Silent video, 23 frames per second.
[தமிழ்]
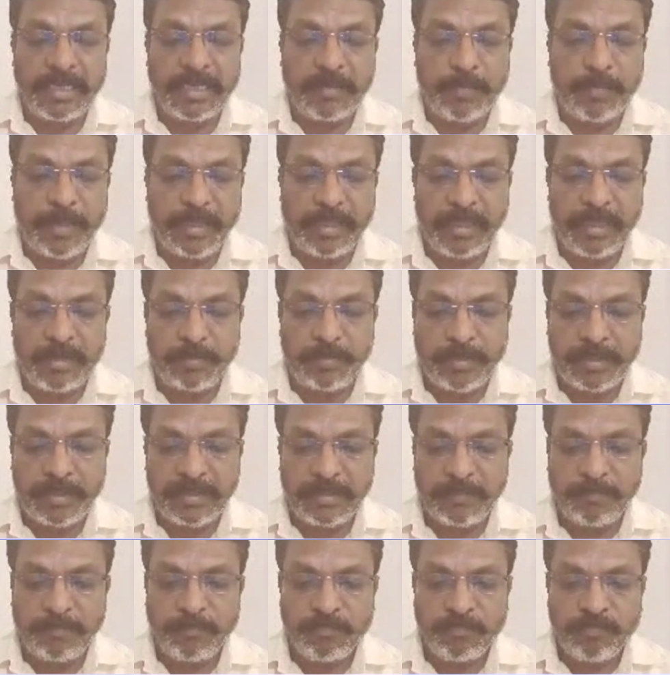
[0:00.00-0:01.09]
பங்கேற்பது
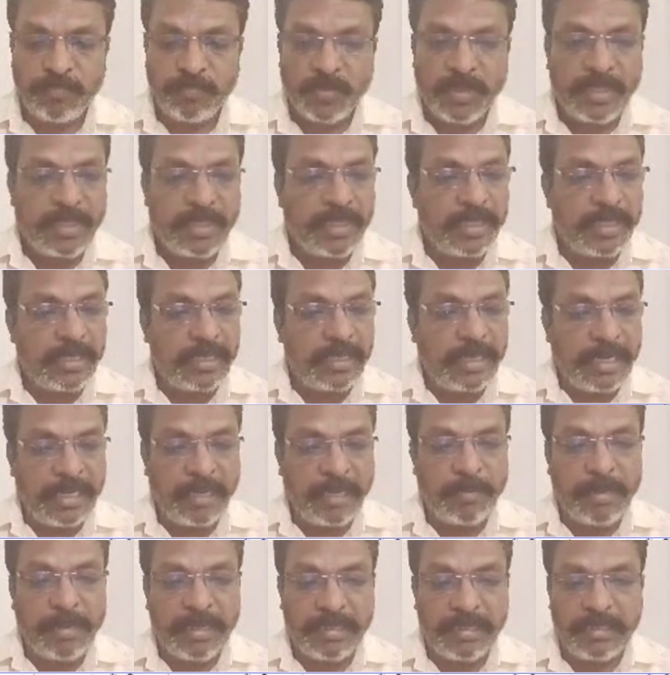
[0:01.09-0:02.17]

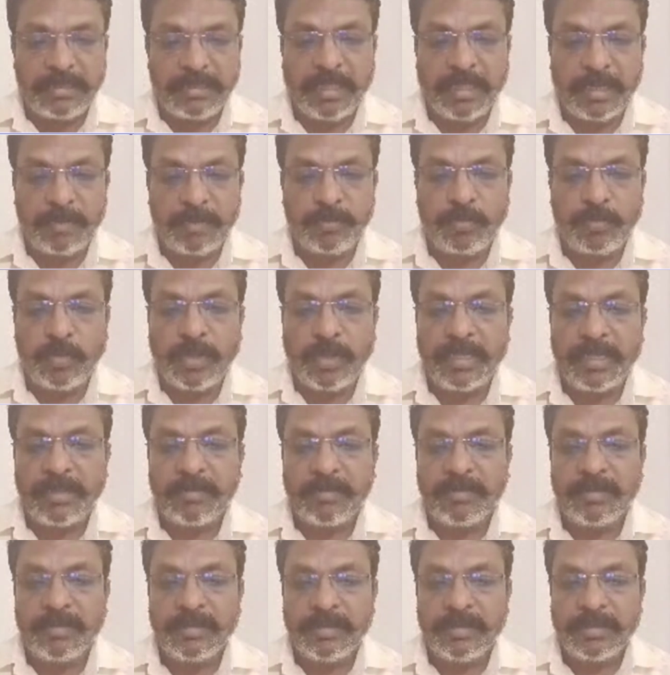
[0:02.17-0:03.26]
கடினமாக இருந்தாலும் கூட
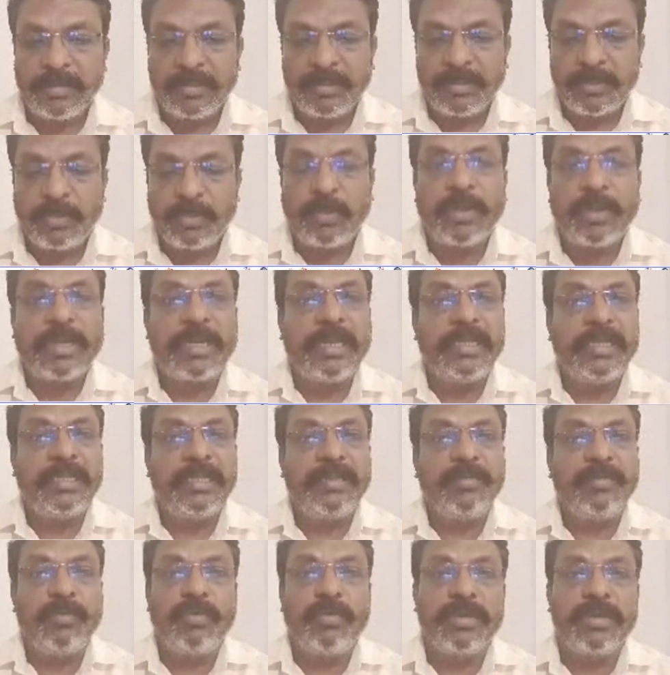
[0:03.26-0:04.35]
தோழர்களை
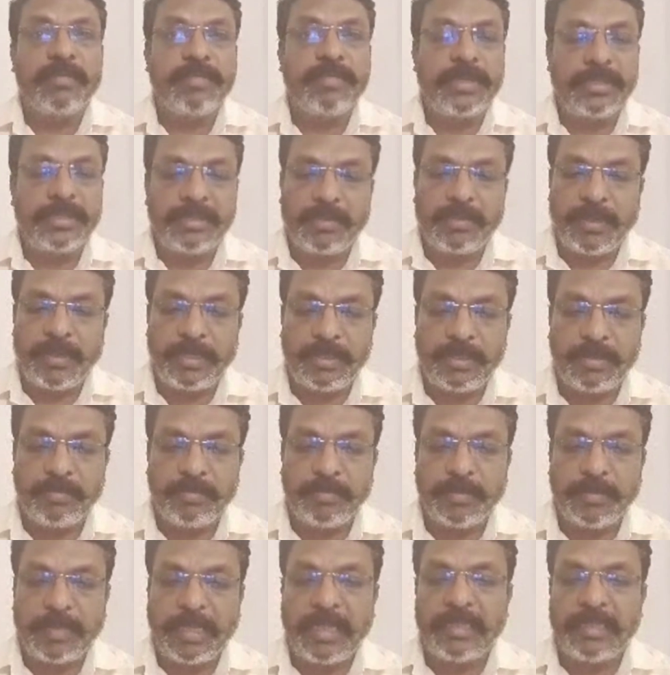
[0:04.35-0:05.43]
ஊக்கப்படுத்த வேண்டும்
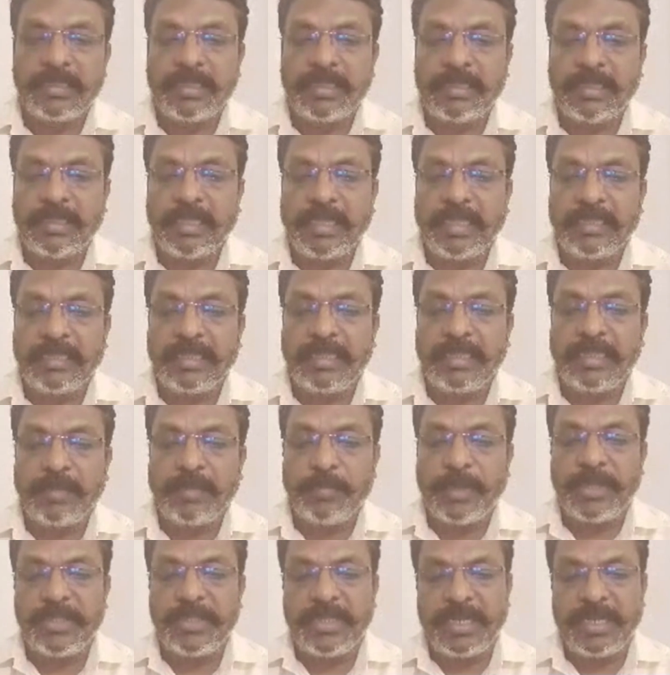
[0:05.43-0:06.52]
அந்தந்த அந்தந்த
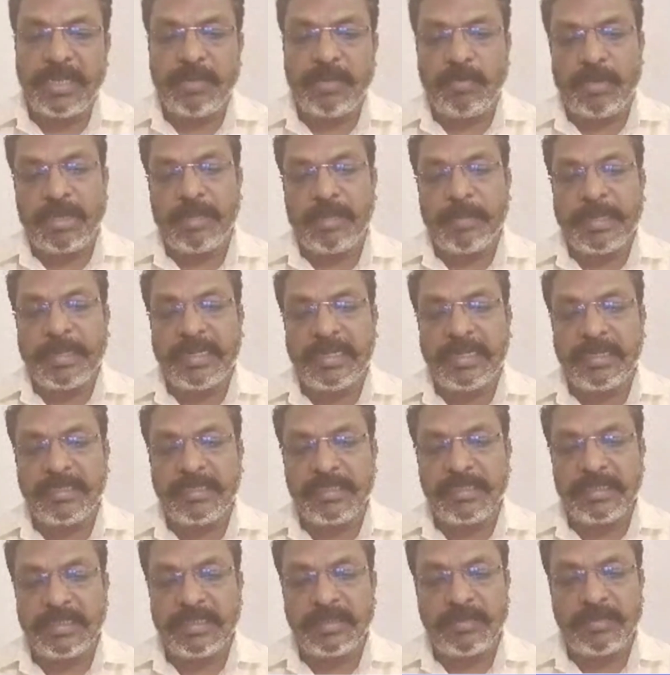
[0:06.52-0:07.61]
பகுதிகளில் உள்ள மக்களுக்கு
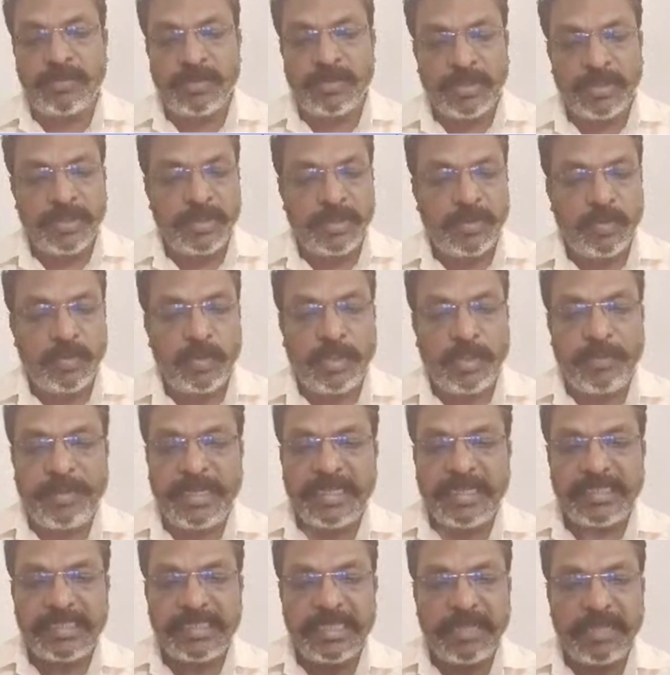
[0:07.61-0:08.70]

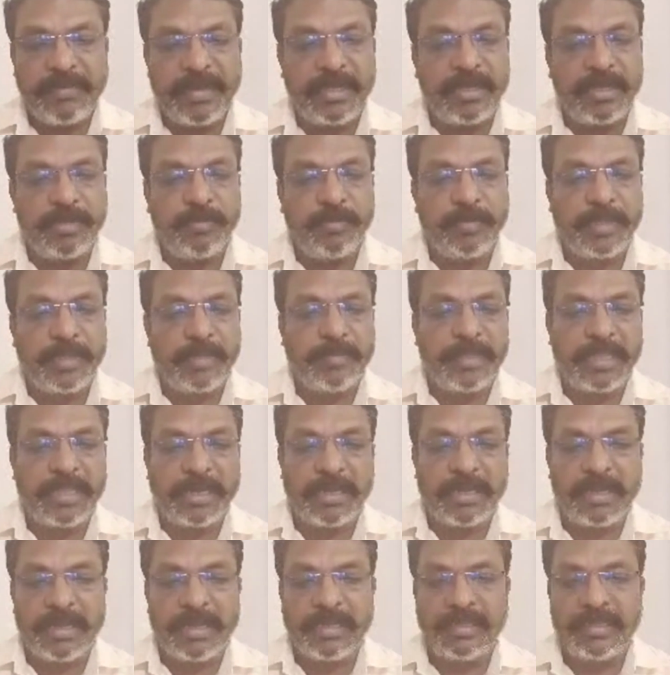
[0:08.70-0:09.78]
உதவிகள் செய்ய வேண்டும்
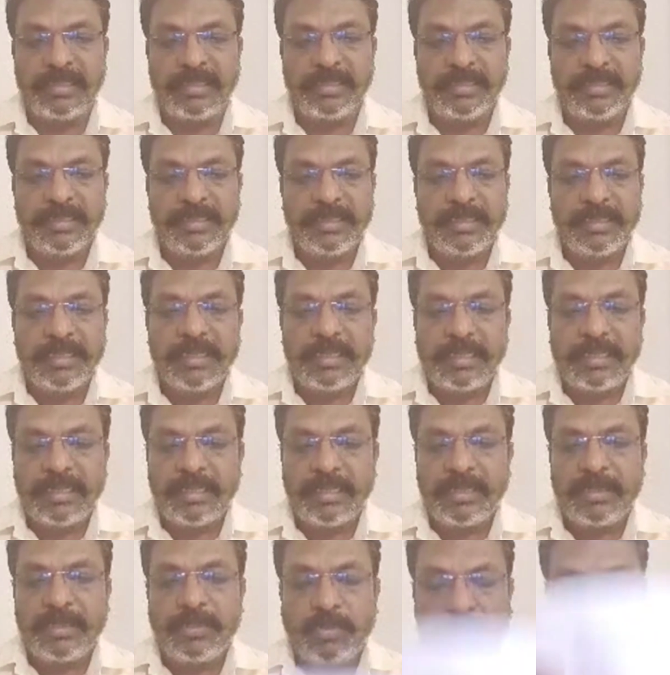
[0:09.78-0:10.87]
என்பதற்காக
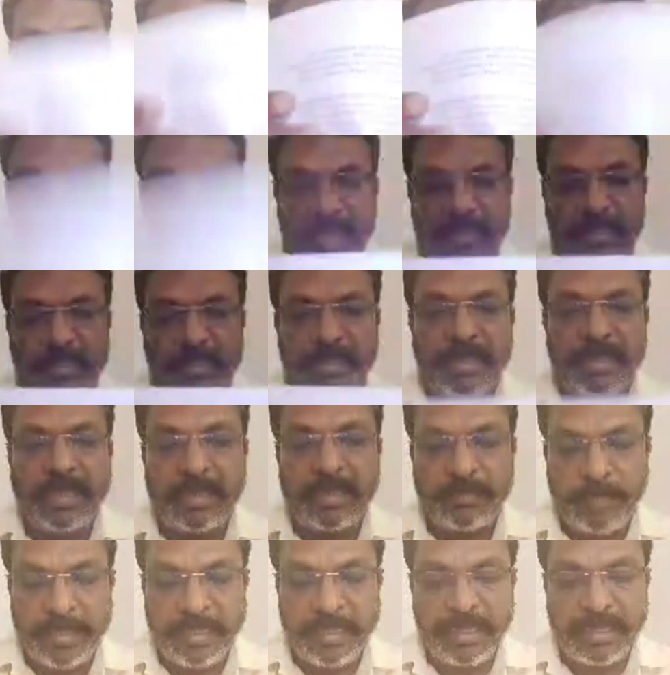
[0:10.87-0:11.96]
தொடர்ச்சியாக இதில் நான்
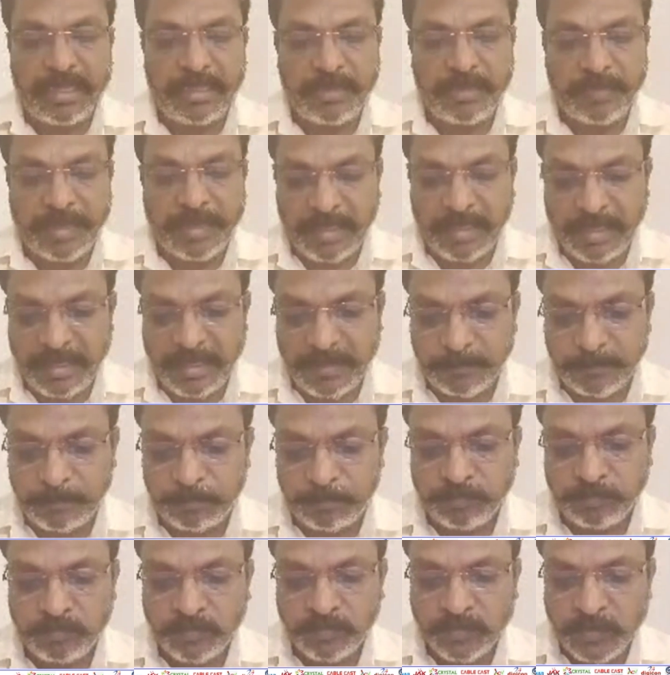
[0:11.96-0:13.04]
பங்கேற்று வருகிறேன்
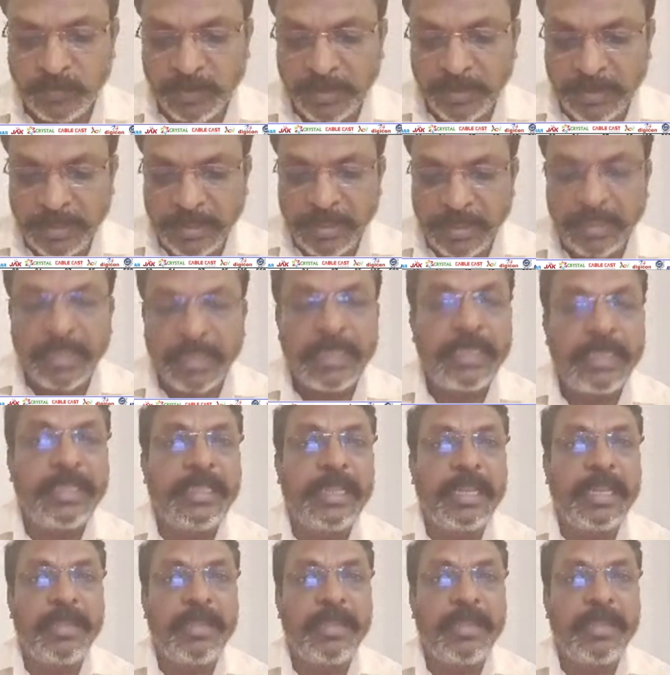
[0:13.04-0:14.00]
இதனை